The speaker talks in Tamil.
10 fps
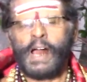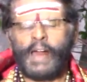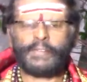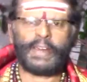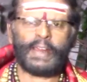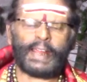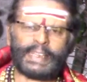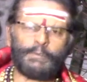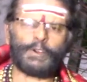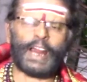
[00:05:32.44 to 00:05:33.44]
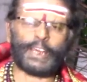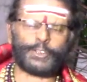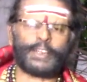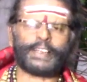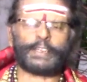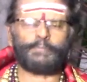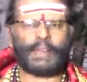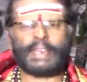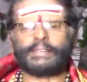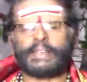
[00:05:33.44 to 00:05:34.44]
அந்த கஜமுகாசுரனுக்கு
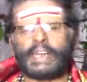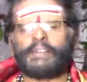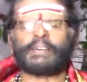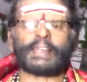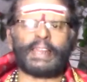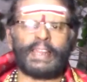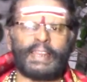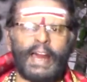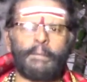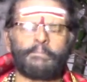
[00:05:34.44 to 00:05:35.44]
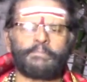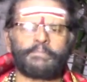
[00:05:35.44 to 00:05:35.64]
பயந்த தேவர்கள் எல்லாம்